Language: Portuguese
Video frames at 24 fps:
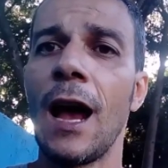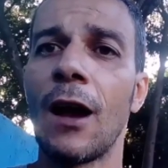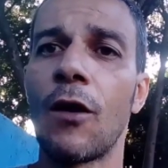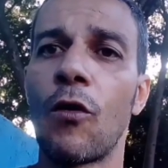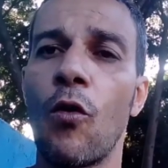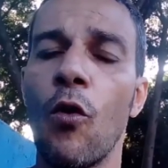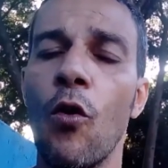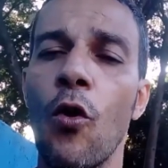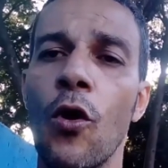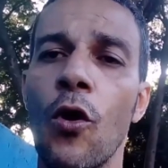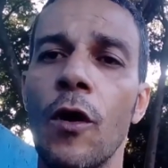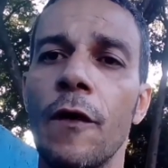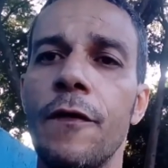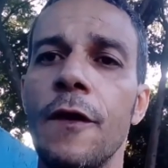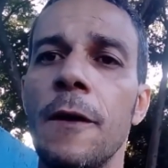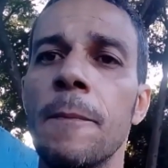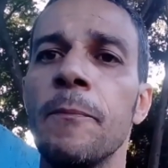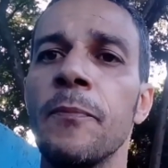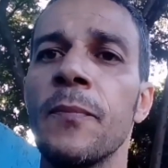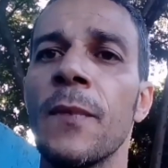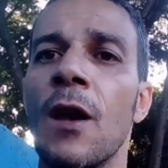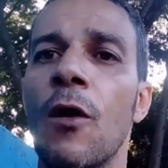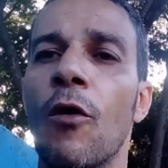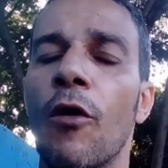a
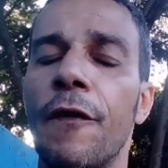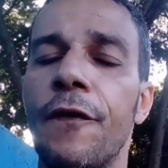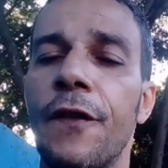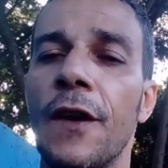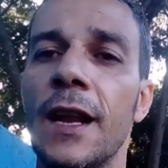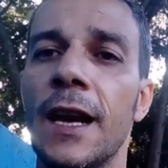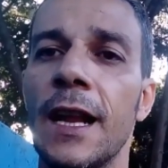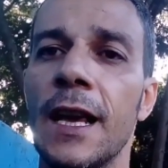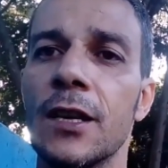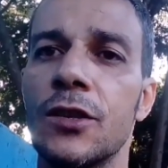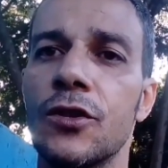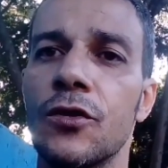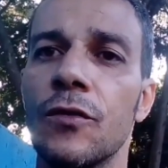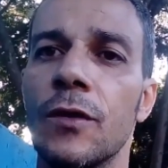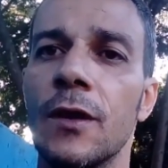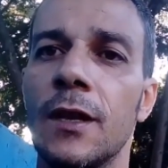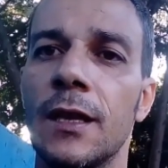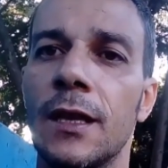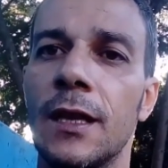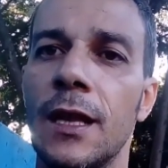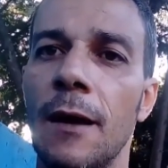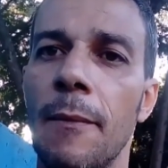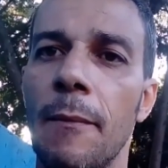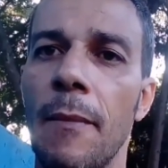couve, ofereço
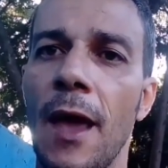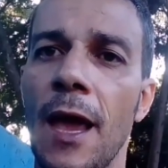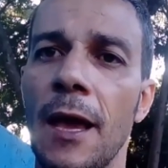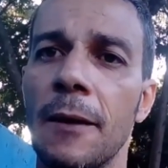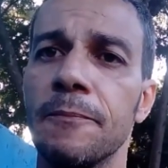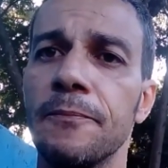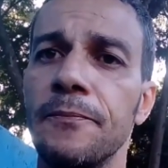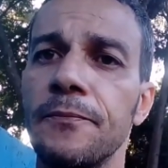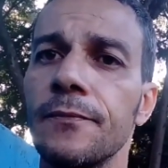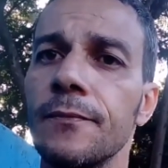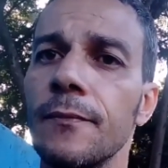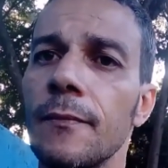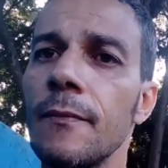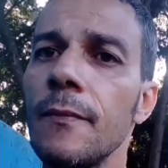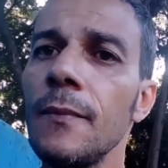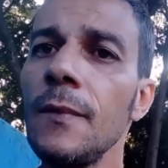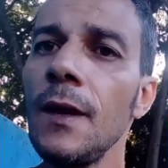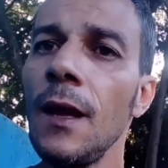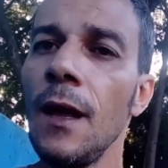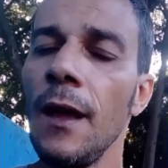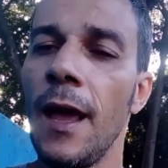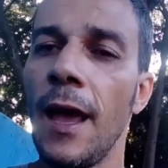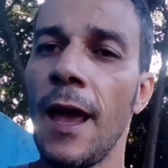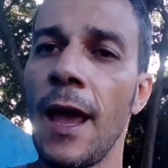também
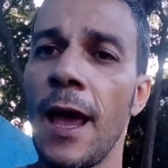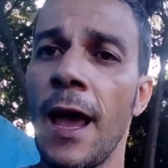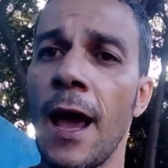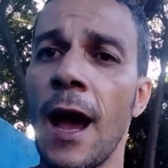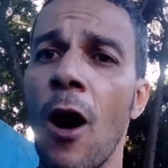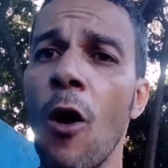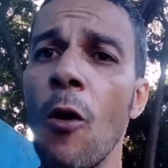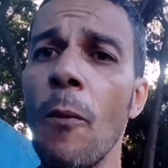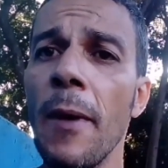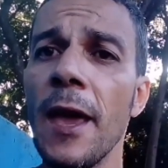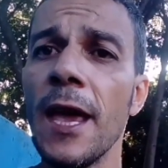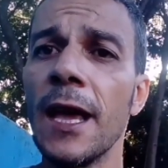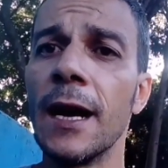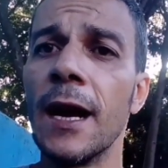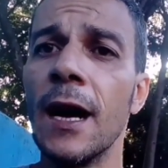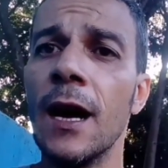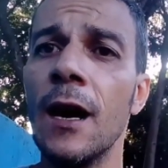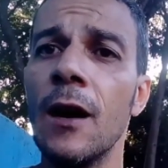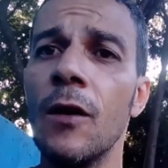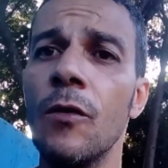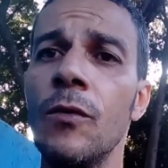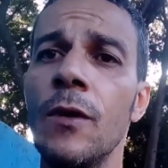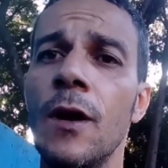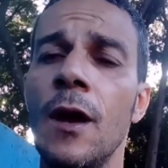é,
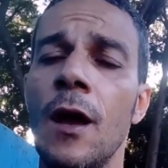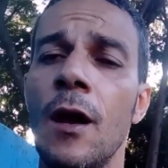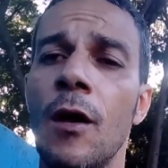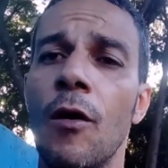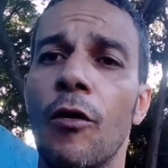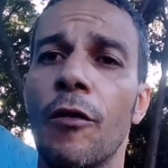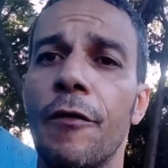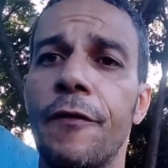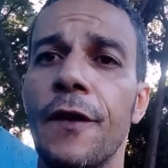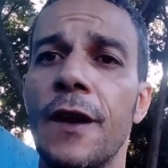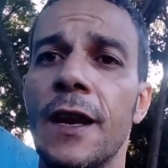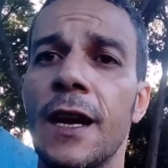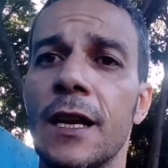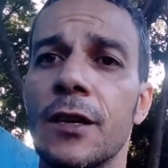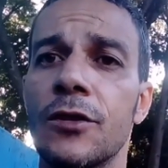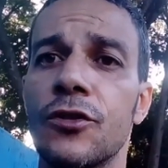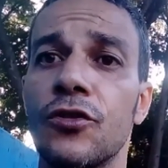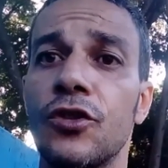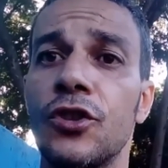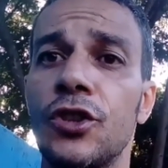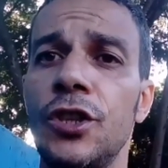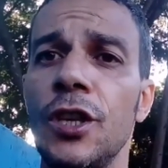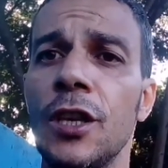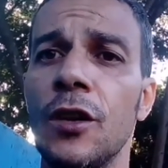almeirão,
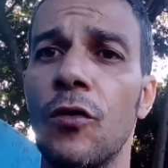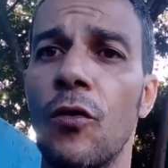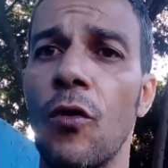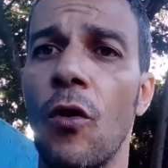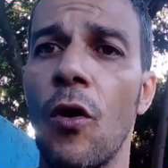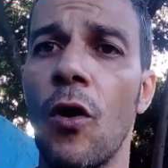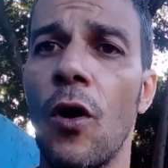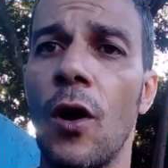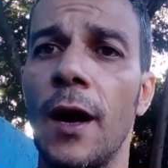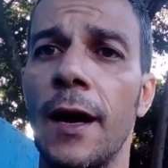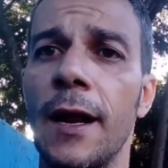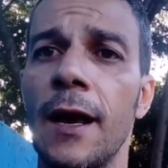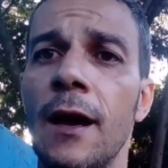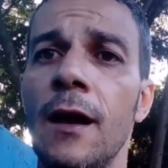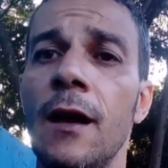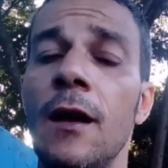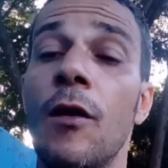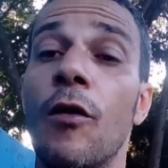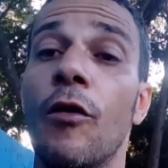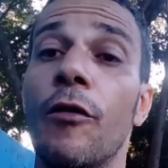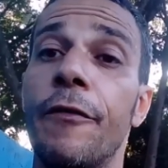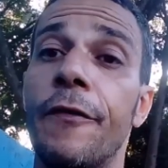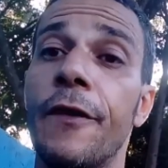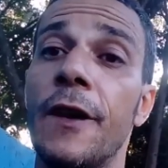ofereço chicória,
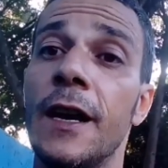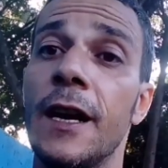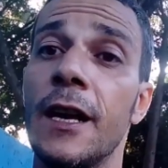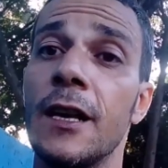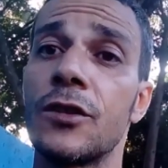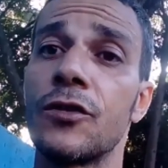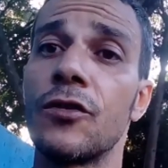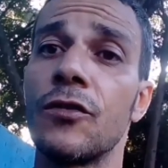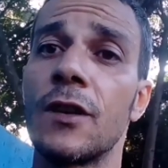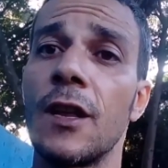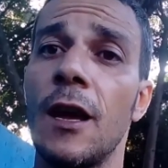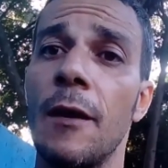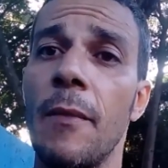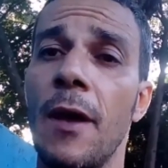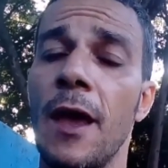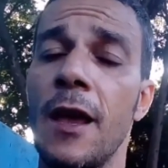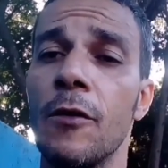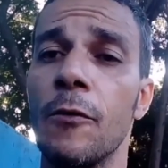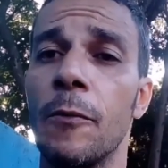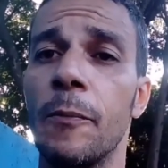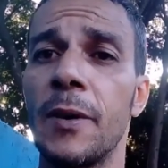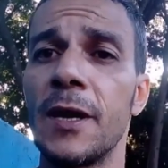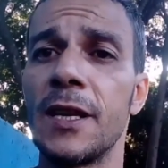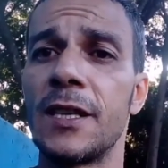ofereço
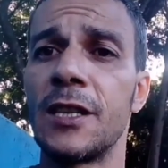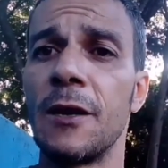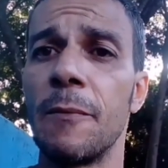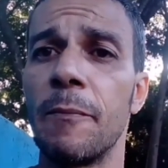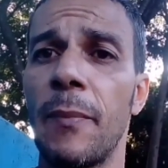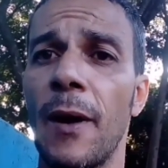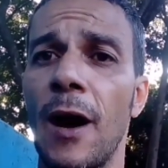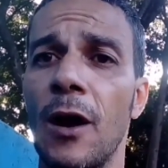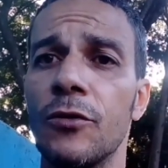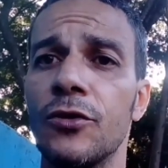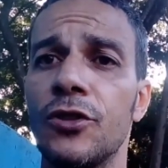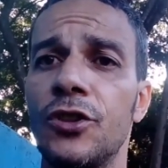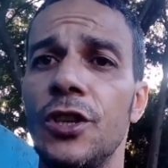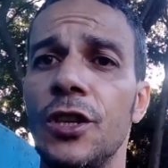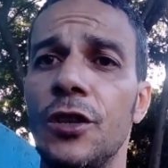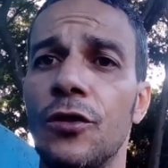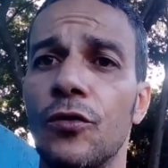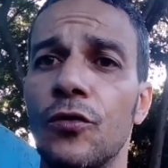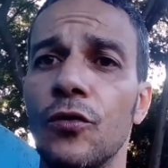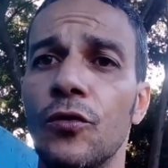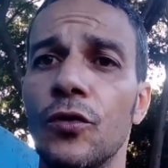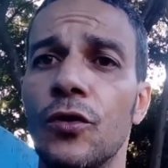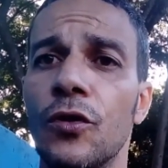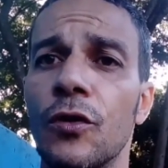também o principal
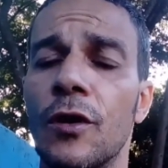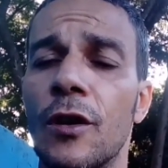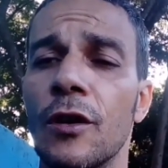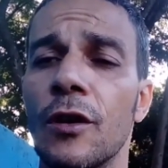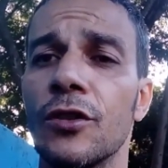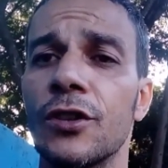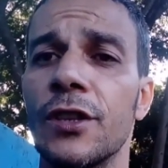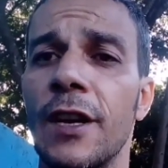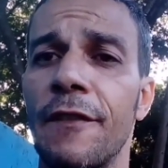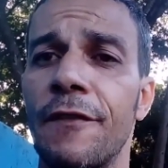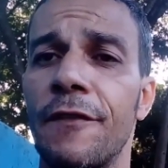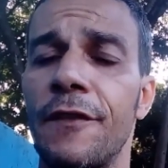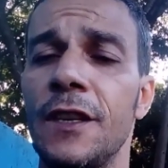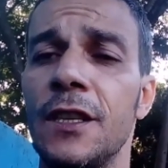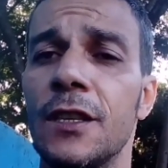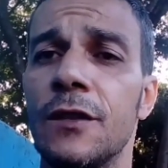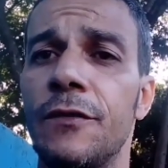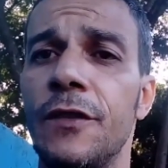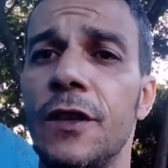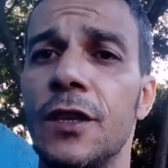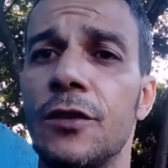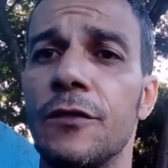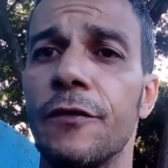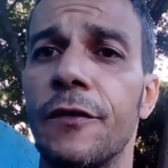de tudo que eu já
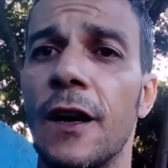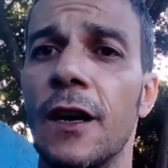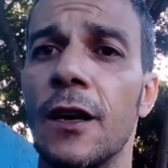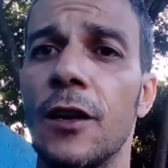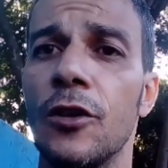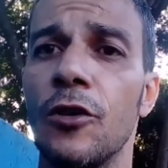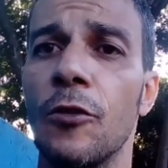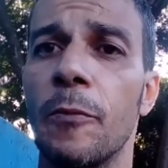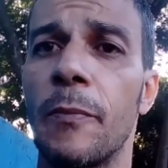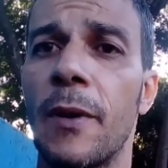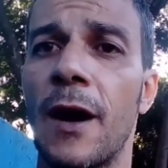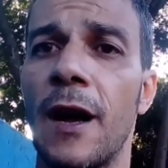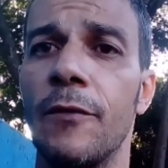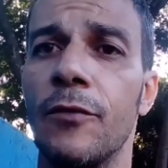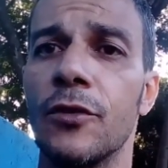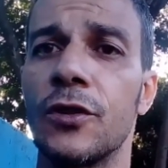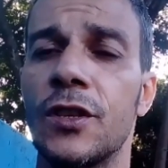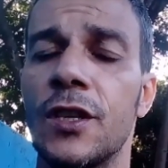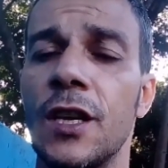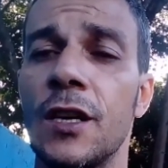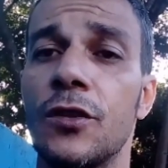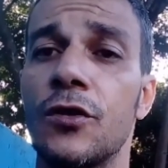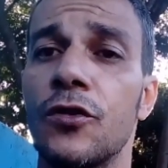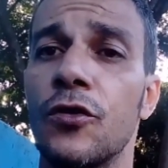fiz vídeo falando para
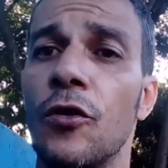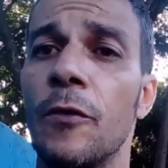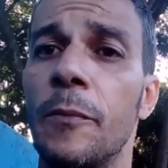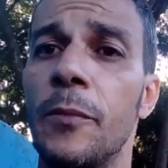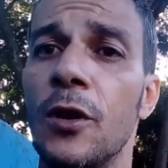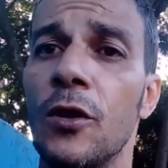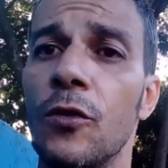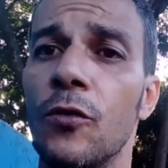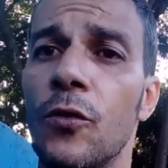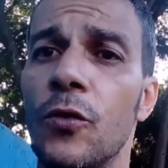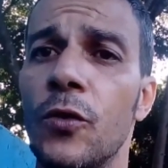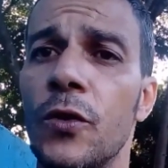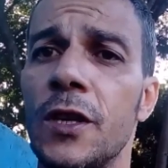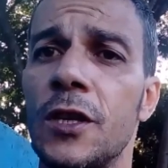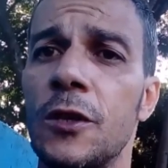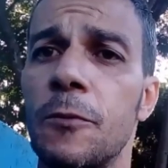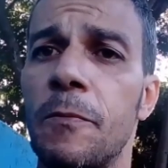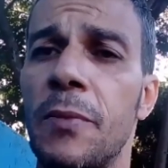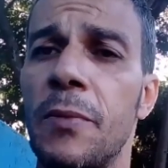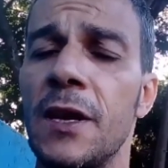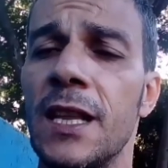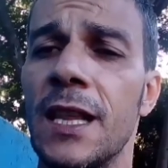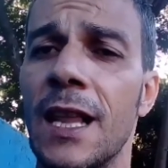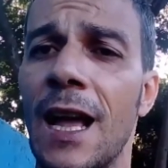vocês sobre o
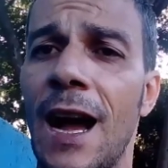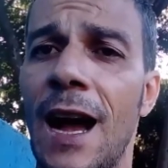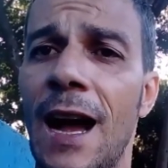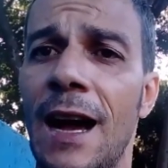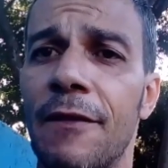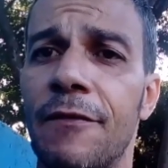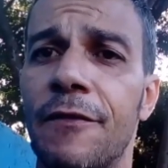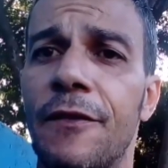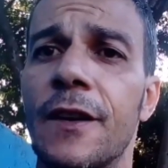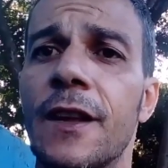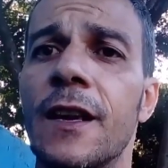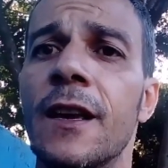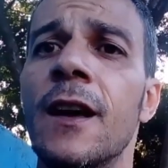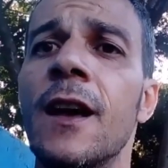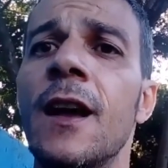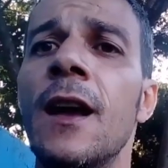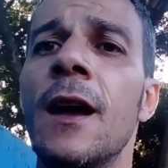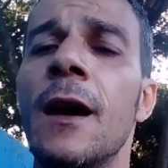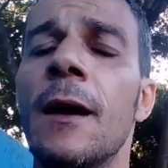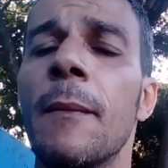espinafre